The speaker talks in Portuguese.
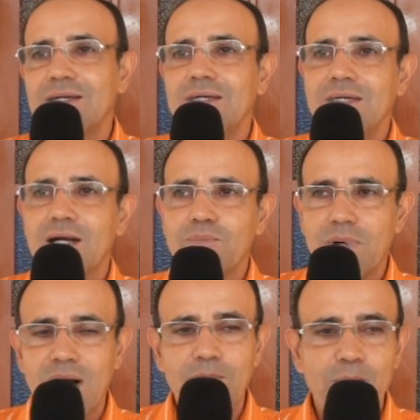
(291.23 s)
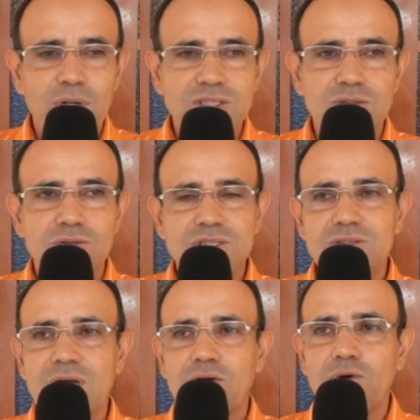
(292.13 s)
e a, a população em
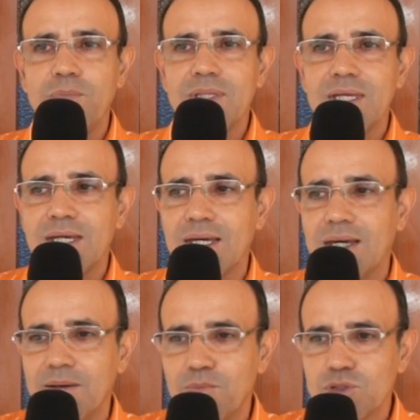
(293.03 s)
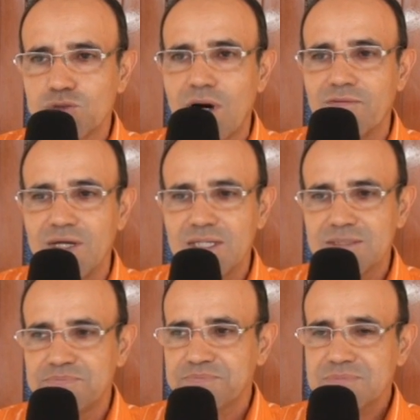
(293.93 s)
Constituição Jacuípe, é, por sua vez,